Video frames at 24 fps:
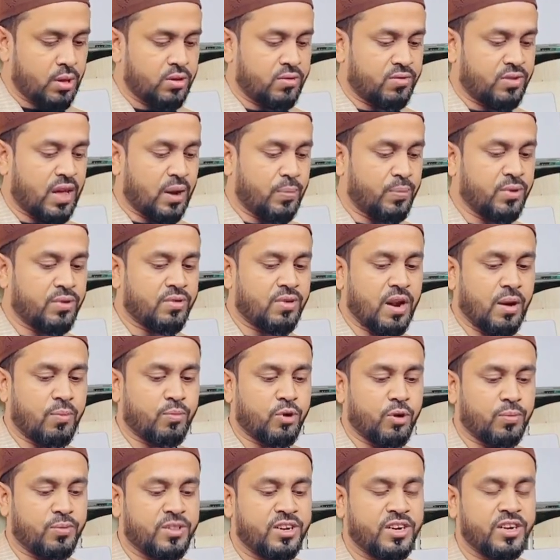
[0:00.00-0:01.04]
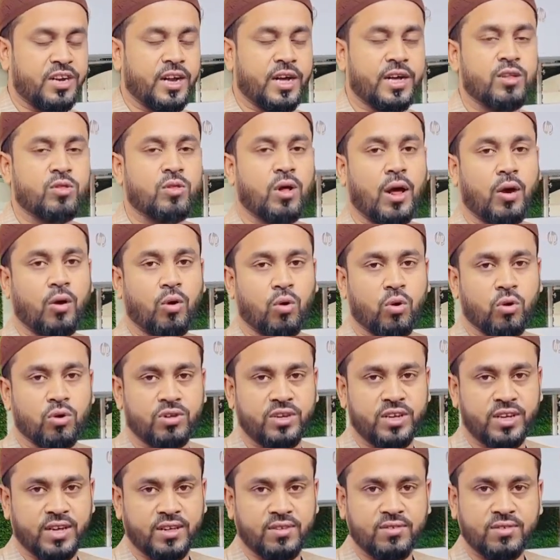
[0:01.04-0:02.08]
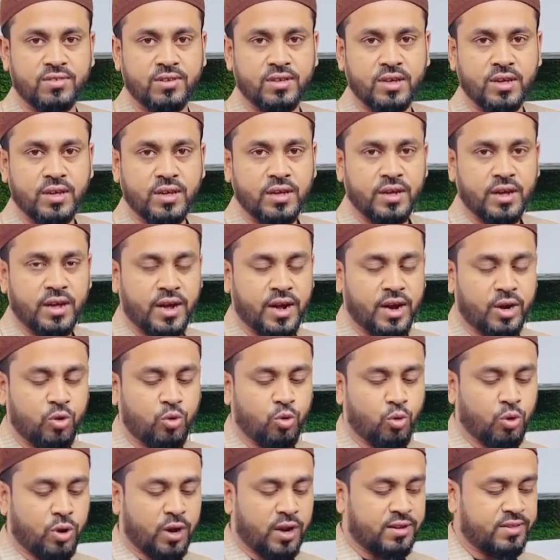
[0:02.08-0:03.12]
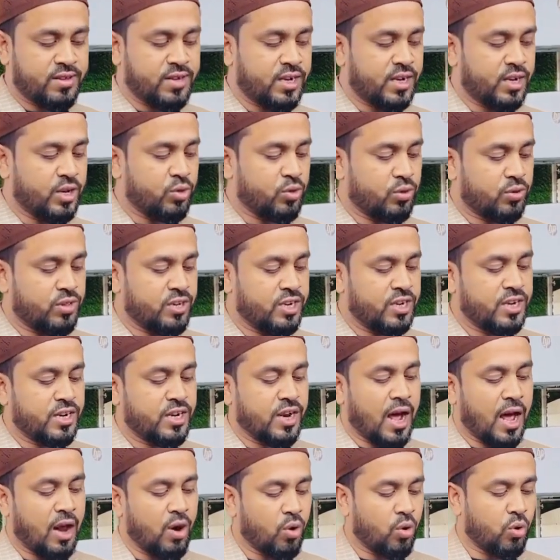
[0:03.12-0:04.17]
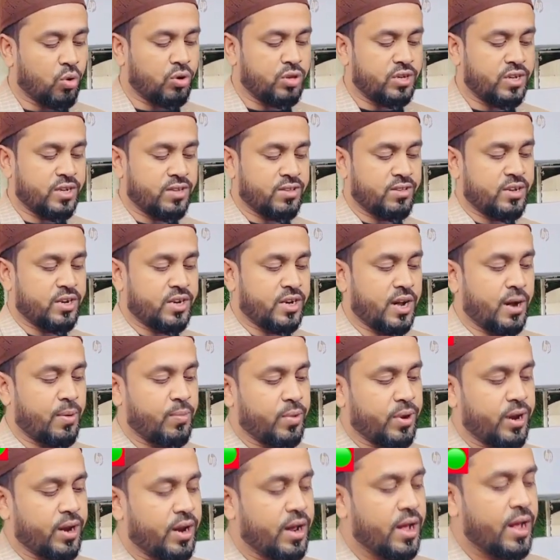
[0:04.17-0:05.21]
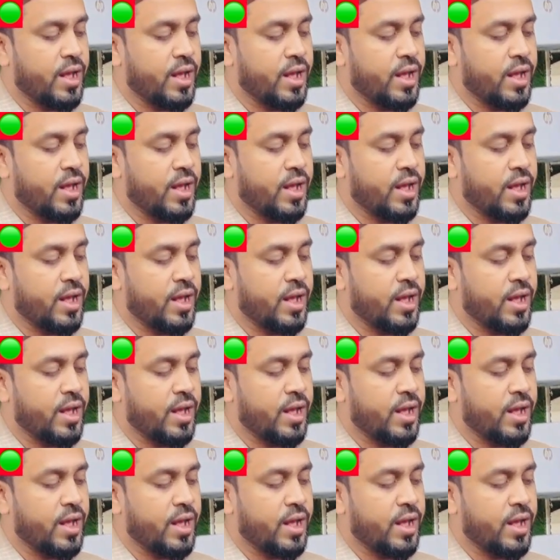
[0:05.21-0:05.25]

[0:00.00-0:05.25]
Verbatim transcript: সারফেস ল্যাপটপ থ্রিটা কিন্তু আরও গর্জিয়াস টুটার চেয়ে কিন্তু থ্রিটা আরও গর্জিয়াস যেটা আপনার